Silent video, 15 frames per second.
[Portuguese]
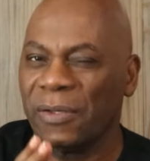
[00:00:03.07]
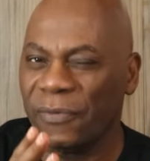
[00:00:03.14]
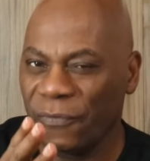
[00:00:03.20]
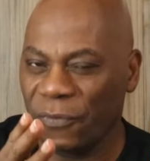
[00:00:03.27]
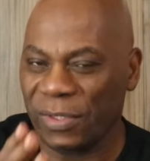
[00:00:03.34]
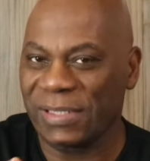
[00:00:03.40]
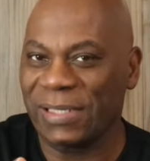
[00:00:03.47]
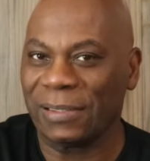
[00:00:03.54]

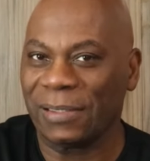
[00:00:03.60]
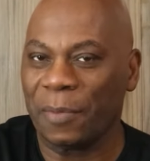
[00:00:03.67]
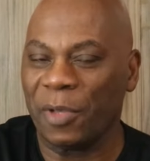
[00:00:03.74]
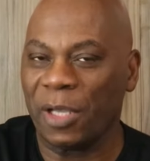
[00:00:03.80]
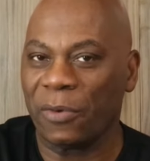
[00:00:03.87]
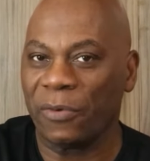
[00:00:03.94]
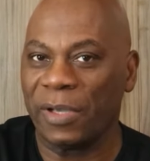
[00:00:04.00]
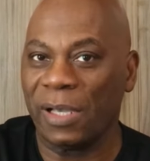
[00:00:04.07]
Você
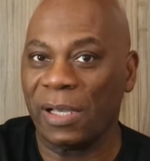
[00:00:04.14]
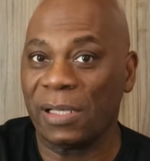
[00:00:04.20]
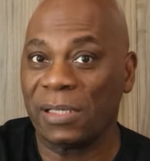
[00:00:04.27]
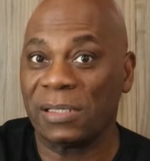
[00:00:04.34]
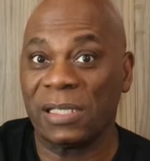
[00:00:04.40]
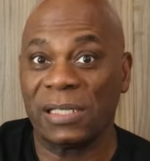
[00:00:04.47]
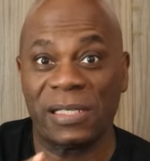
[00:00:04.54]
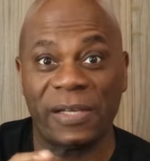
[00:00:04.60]
também
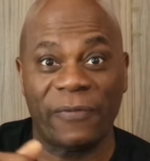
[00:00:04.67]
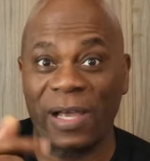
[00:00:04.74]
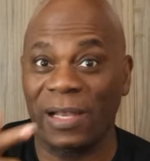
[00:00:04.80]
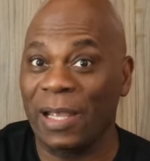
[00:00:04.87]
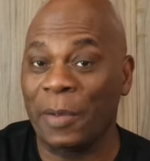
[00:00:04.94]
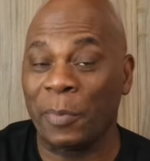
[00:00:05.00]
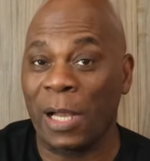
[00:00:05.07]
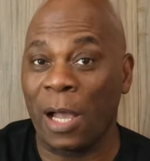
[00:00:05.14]
conhece, você vai
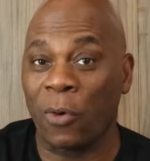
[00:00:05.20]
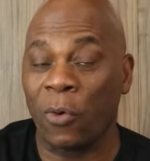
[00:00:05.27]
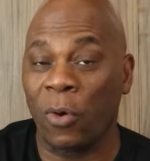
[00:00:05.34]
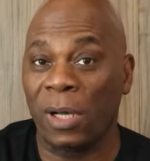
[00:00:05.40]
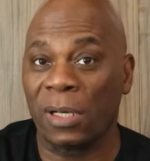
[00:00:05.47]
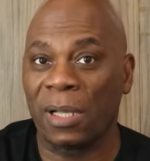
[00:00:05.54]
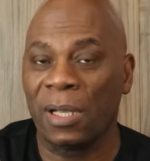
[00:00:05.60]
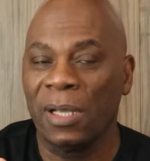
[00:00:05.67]
lembrar
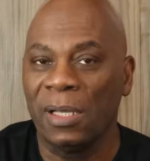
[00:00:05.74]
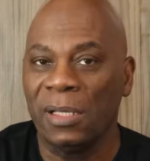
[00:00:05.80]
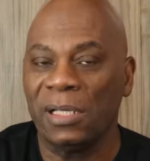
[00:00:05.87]
agora,